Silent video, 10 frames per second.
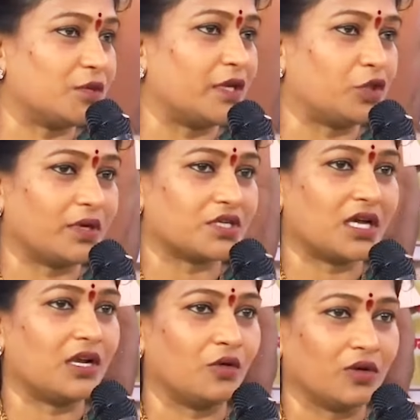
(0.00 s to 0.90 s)

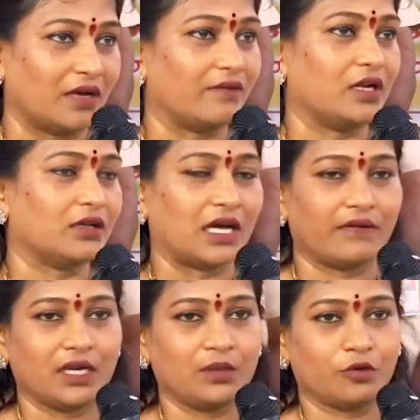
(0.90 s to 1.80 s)
ప్రతిపక్షాల్లో ఉన్న వాళ్ళు
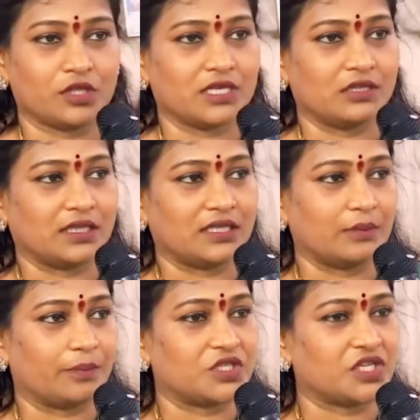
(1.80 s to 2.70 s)
కావాలని బురద చల్లుతున్నారు
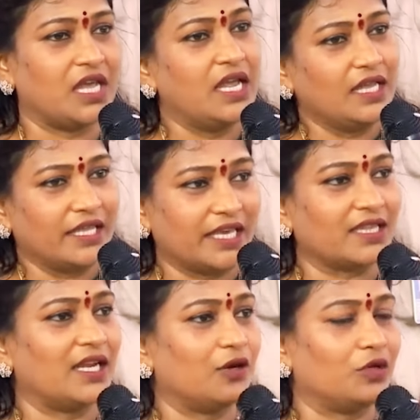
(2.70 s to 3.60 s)
తప్పించి
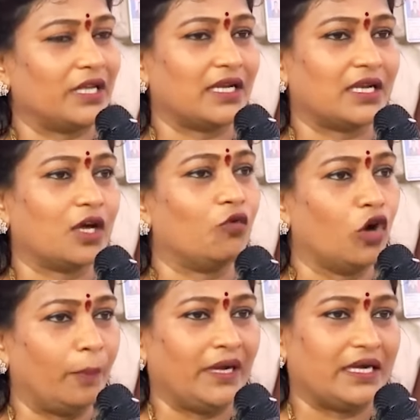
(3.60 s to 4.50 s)
ఏదైనా ఉంటే కనుక
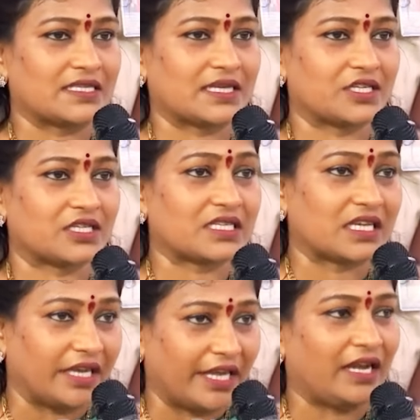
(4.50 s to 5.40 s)
ఓపెన్ డిస్కషన్స్కి
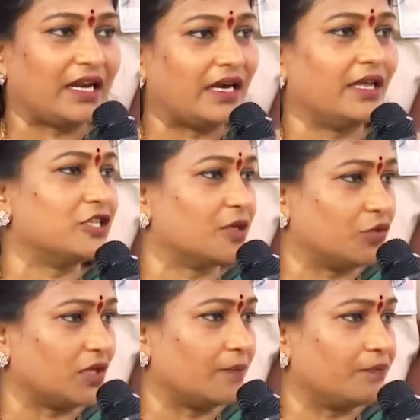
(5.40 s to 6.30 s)
నేను రెడీ అని
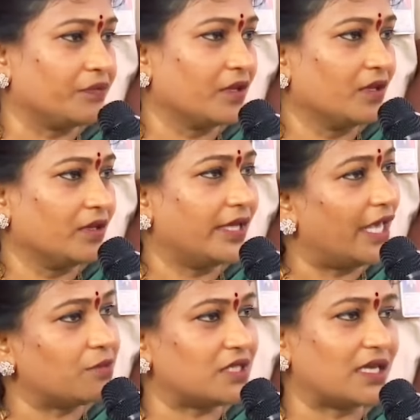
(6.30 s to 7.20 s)
చెప్తున్నా
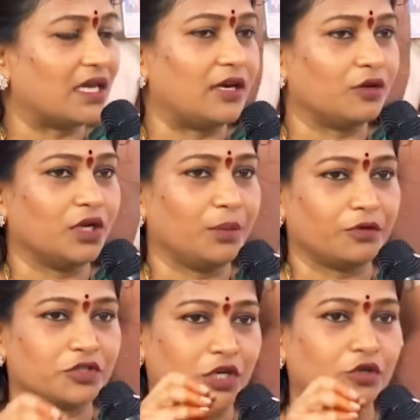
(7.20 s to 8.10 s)
ఏం జరగాలనుకుని
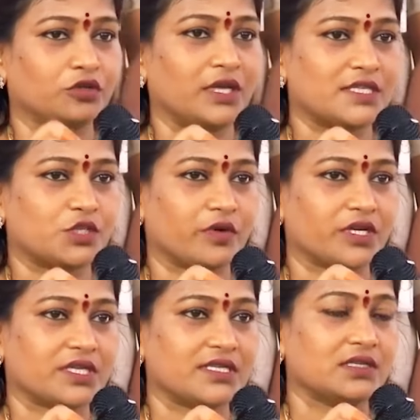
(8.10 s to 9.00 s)
ఇప్పుడు జరుగుతున్న
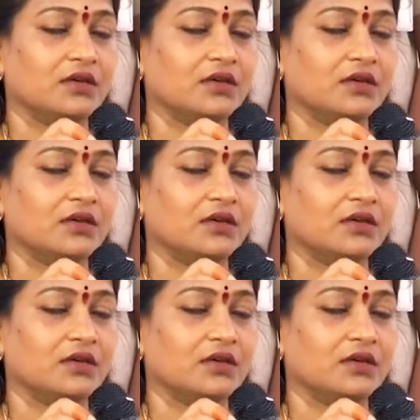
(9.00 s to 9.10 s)
సిచ్యువేషన్స్